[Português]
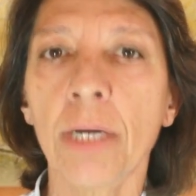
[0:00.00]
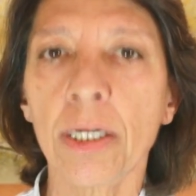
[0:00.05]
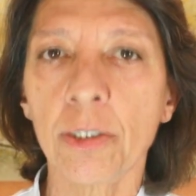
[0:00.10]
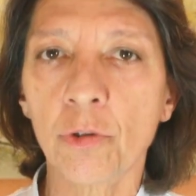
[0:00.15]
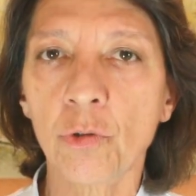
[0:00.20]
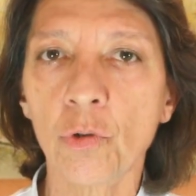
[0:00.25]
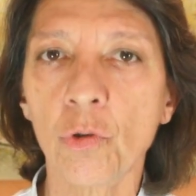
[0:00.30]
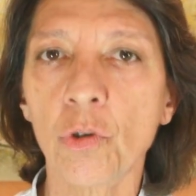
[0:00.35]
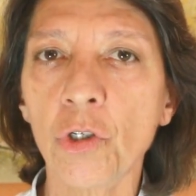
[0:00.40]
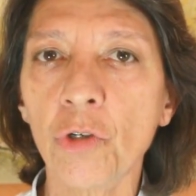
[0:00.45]

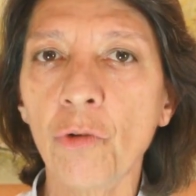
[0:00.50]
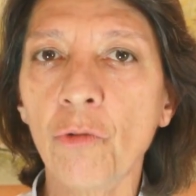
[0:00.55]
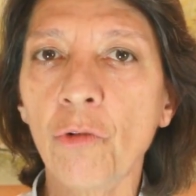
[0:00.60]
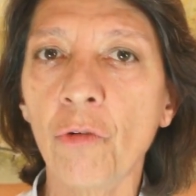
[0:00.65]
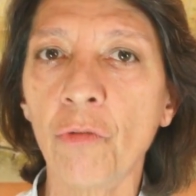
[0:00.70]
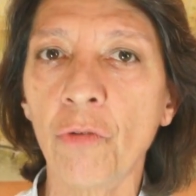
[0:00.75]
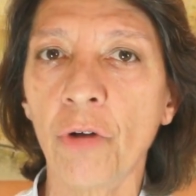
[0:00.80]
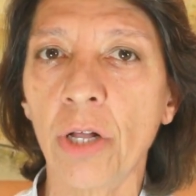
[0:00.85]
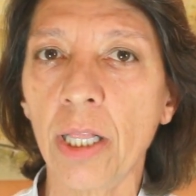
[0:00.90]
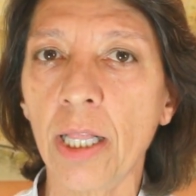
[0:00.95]
Mas hoje eu
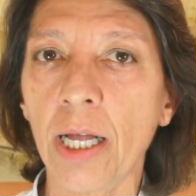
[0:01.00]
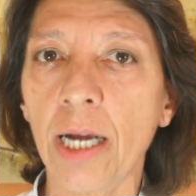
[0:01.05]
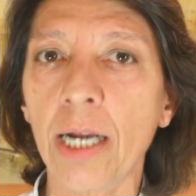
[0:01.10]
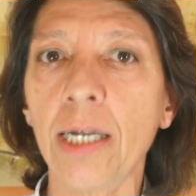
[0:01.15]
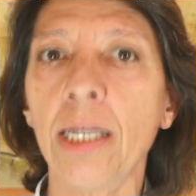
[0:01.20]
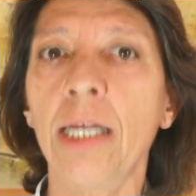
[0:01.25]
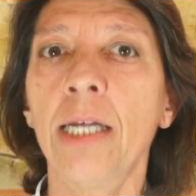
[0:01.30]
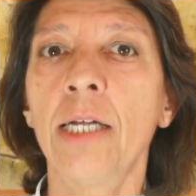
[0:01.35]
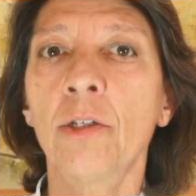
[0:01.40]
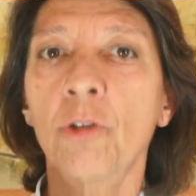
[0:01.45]
vou
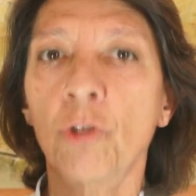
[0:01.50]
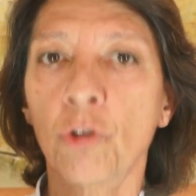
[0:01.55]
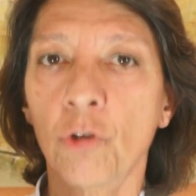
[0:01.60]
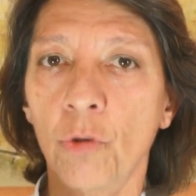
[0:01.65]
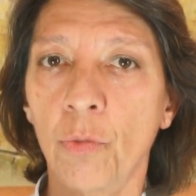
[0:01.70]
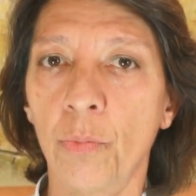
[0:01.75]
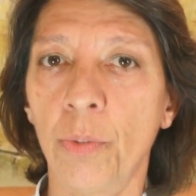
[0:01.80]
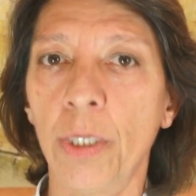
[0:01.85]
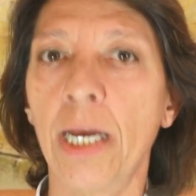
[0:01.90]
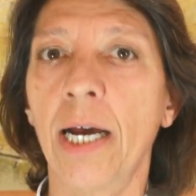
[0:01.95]
falar
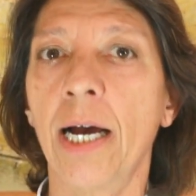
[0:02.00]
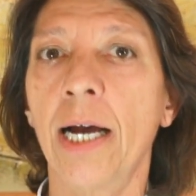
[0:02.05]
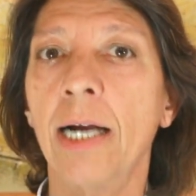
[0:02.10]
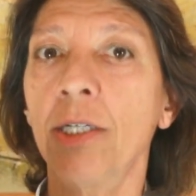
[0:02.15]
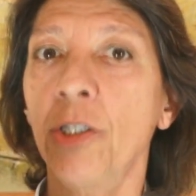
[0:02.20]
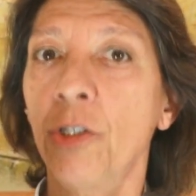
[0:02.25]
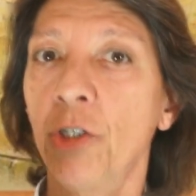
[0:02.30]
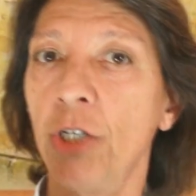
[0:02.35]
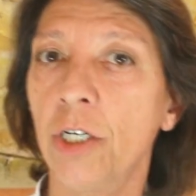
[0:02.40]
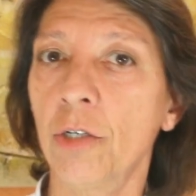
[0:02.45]
sobre
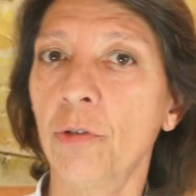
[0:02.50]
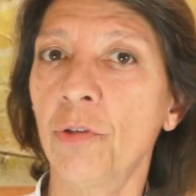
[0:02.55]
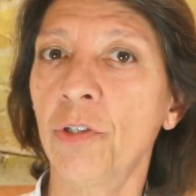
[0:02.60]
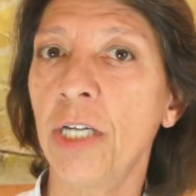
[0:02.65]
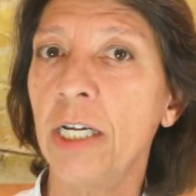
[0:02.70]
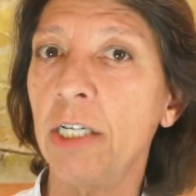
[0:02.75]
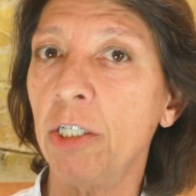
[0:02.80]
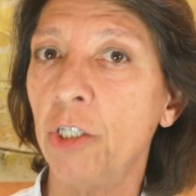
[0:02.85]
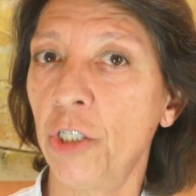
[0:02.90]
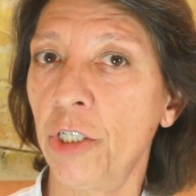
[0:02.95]
artigos
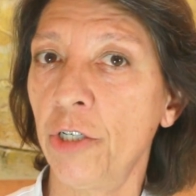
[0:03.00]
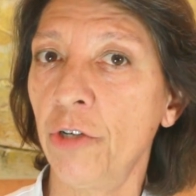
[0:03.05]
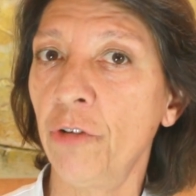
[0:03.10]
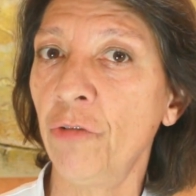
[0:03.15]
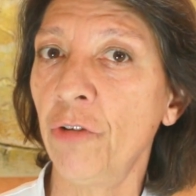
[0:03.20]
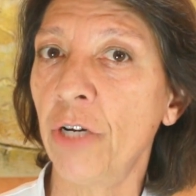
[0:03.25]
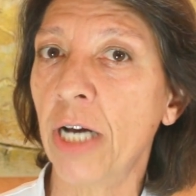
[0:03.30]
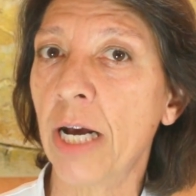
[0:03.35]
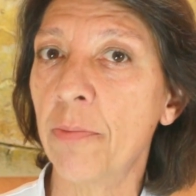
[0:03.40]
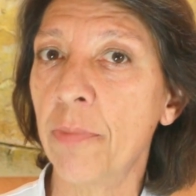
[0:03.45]

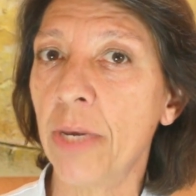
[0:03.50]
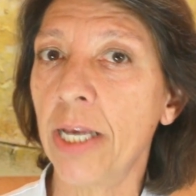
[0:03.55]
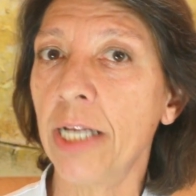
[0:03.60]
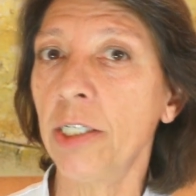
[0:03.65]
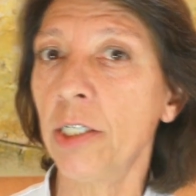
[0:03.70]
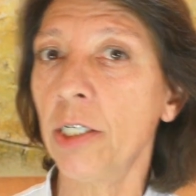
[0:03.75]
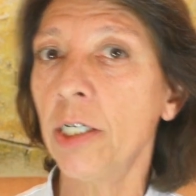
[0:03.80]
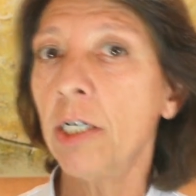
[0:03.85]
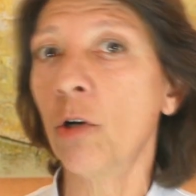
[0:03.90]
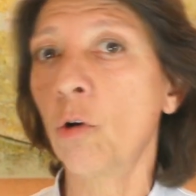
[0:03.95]

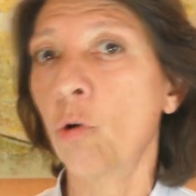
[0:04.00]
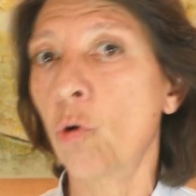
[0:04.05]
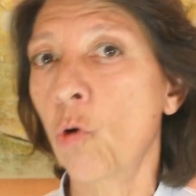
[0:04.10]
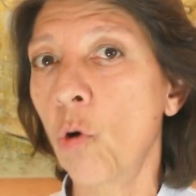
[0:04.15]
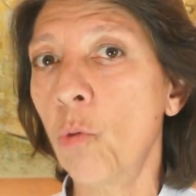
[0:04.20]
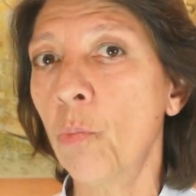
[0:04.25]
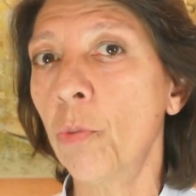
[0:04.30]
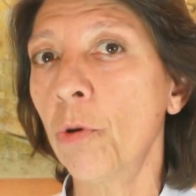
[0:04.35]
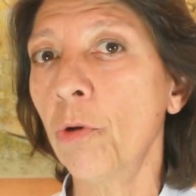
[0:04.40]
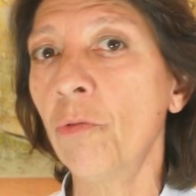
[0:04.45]
cientificamente
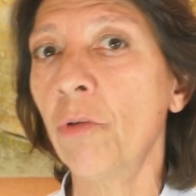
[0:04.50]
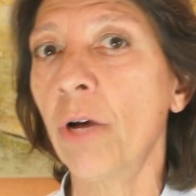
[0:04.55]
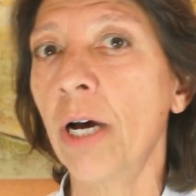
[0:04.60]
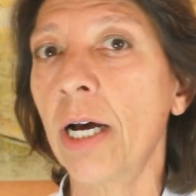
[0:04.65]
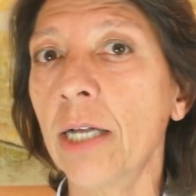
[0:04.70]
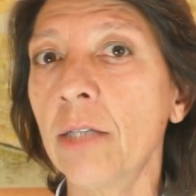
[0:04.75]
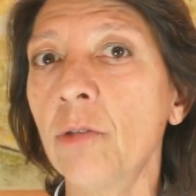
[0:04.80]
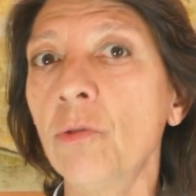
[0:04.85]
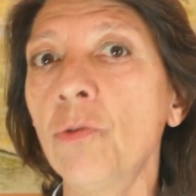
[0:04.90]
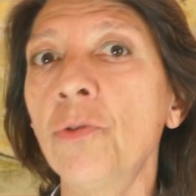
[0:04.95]

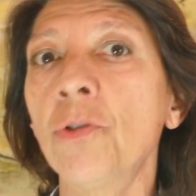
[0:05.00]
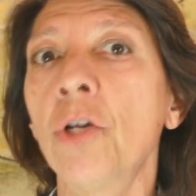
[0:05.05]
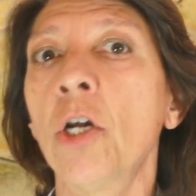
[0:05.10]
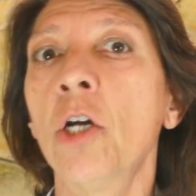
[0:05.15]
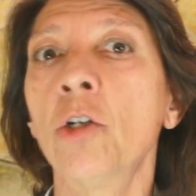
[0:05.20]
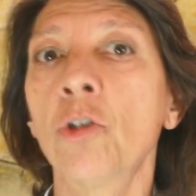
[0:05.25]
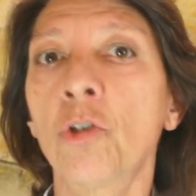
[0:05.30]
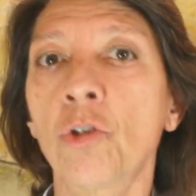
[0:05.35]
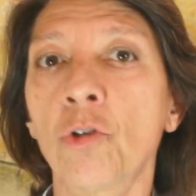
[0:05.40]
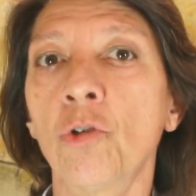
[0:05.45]
comprovados
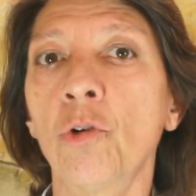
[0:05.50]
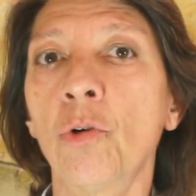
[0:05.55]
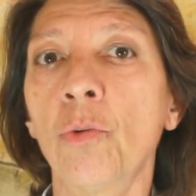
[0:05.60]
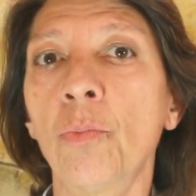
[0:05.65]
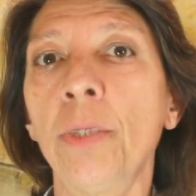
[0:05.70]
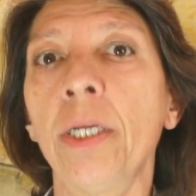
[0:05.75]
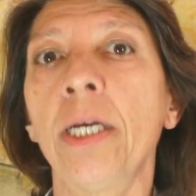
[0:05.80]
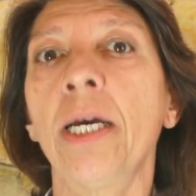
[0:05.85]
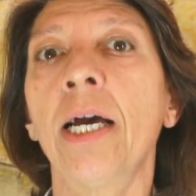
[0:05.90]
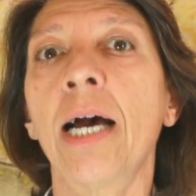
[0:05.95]

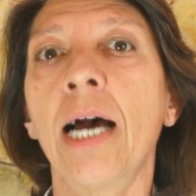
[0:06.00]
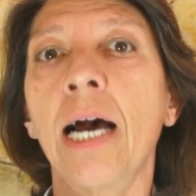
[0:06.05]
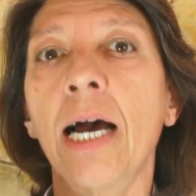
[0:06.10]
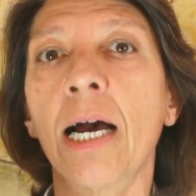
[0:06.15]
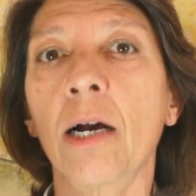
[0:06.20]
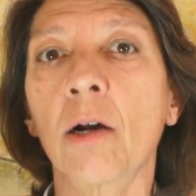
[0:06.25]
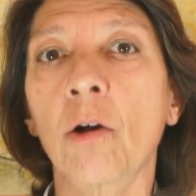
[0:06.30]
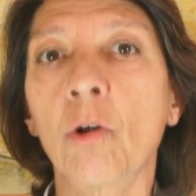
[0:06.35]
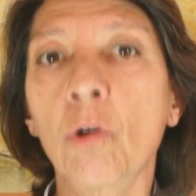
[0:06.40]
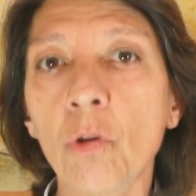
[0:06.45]
sobre
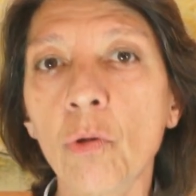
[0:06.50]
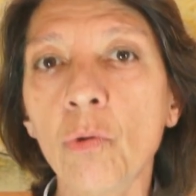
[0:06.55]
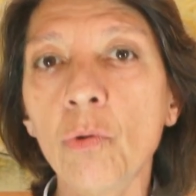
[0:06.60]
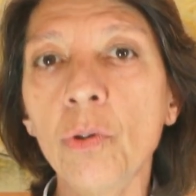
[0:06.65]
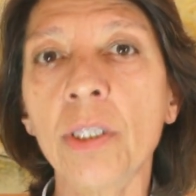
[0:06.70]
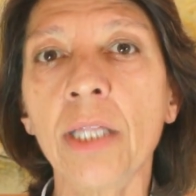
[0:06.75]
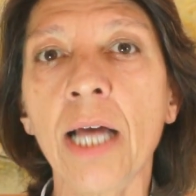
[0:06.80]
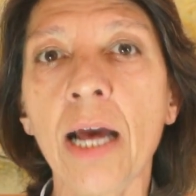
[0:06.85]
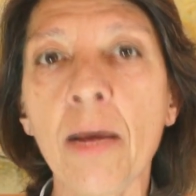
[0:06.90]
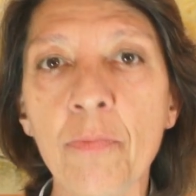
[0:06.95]
a
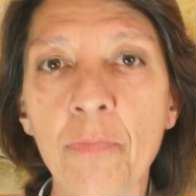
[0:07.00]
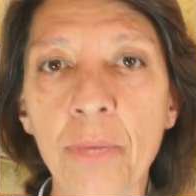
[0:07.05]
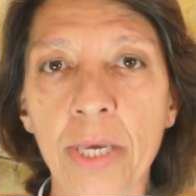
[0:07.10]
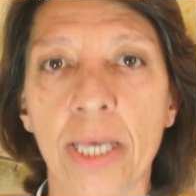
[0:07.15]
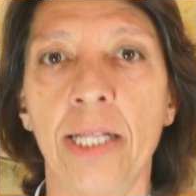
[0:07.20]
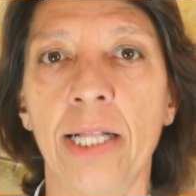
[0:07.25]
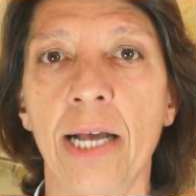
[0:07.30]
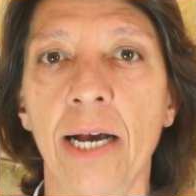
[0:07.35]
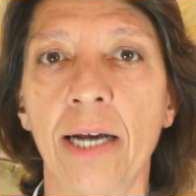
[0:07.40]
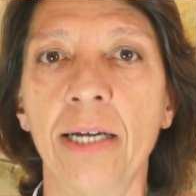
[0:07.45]

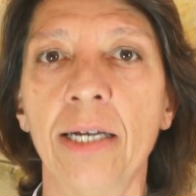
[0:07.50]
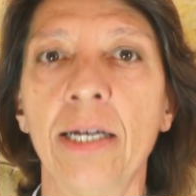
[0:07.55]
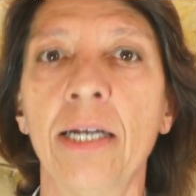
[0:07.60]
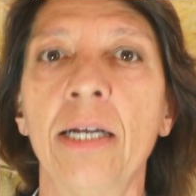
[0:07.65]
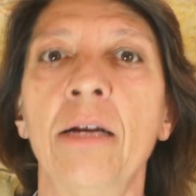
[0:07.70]
glutamina.